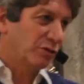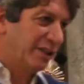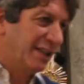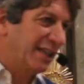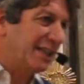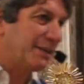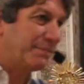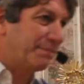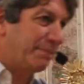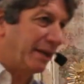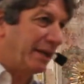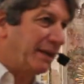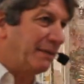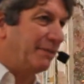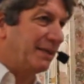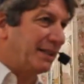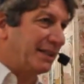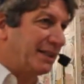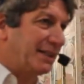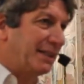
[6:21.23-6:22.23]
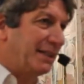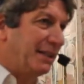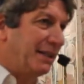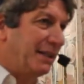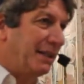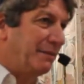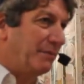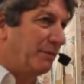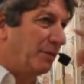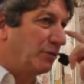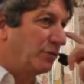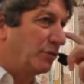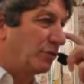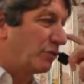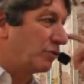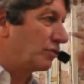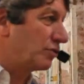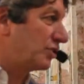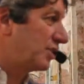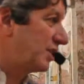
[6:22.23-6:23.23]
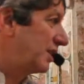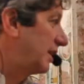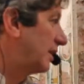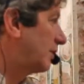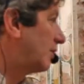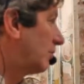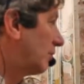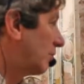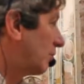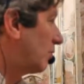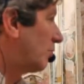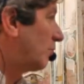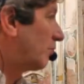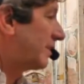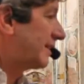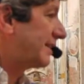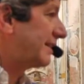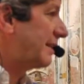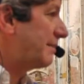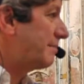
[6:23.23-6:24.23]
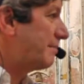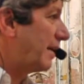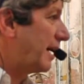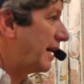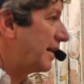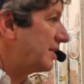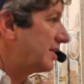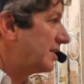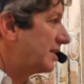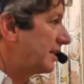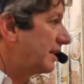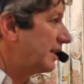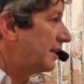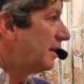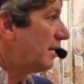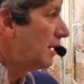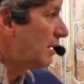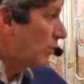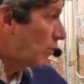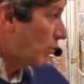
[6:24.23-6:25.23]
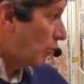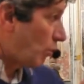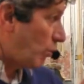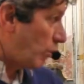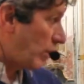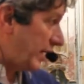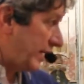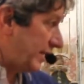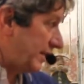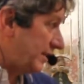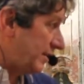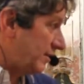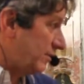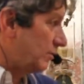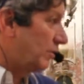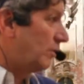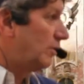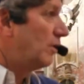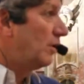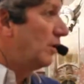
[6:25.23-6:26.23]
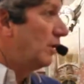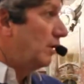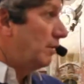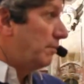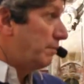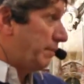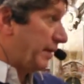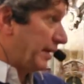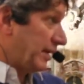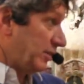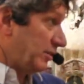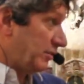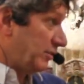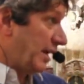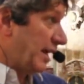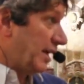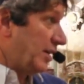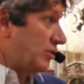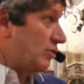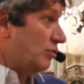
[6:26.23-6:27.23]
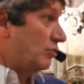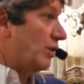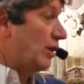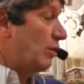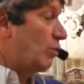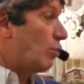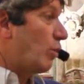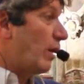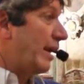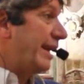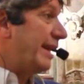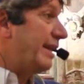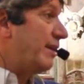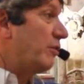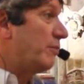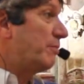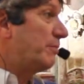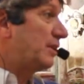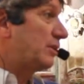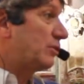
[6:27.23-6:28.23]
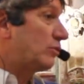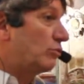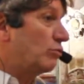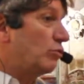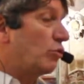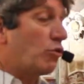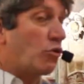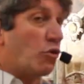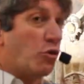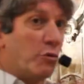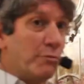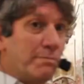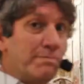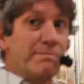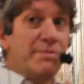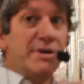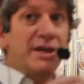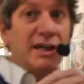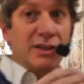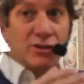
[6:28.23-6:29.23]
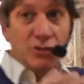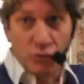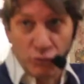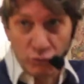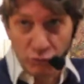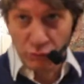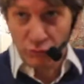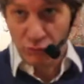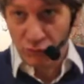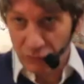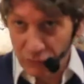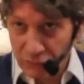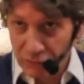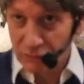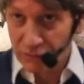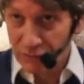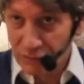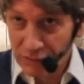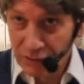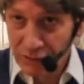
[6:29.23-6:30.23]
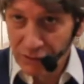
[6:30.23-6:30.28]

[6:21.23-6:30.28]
di esprimersi in modo così, con, con queste immagini? Questo personaggio nel quale io mi sono compiaciuto,